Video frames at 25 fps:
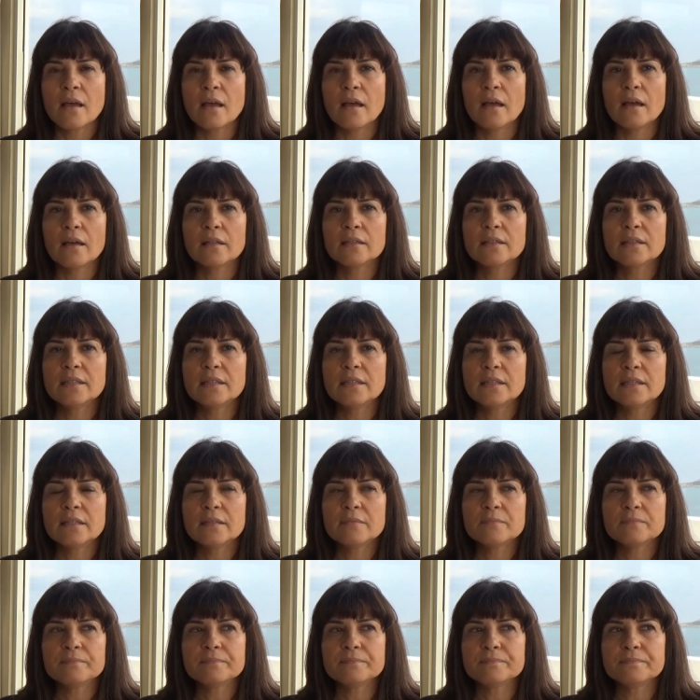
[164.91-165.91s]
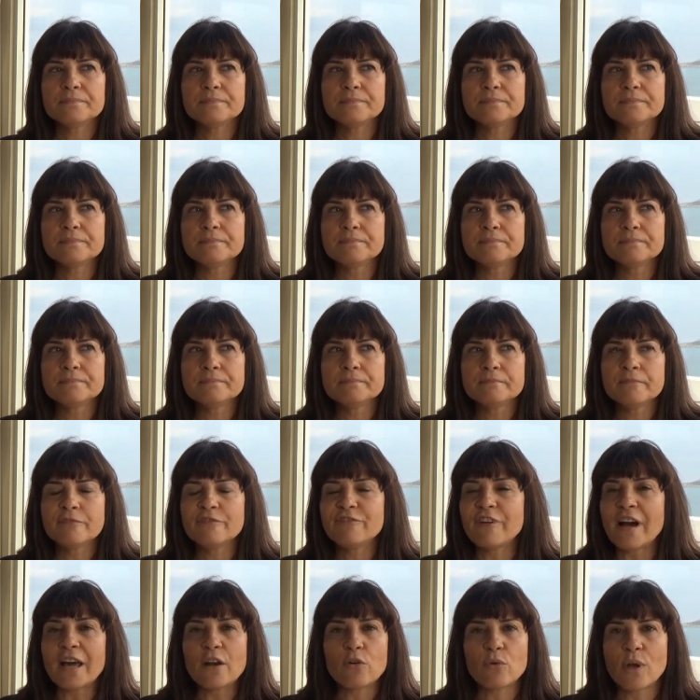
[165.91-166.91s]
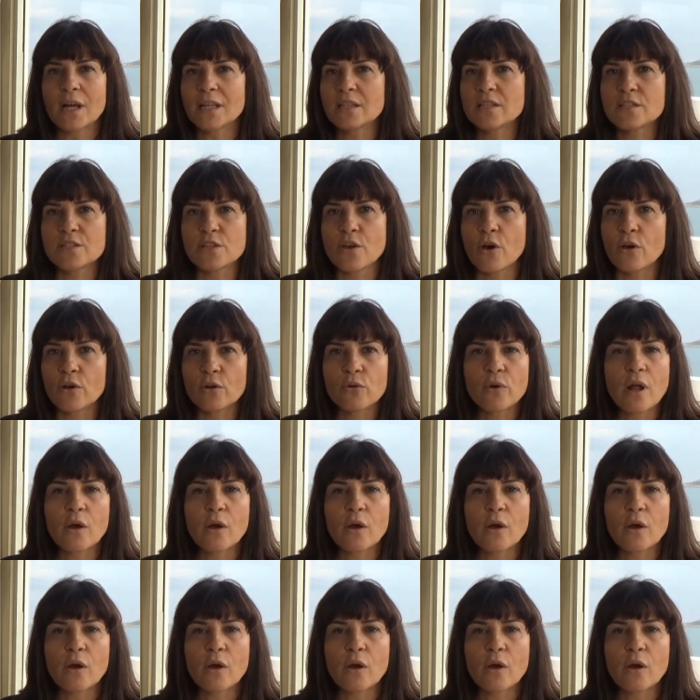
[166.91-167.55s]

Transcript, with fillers: eh, di mh, mm, fare un'azione,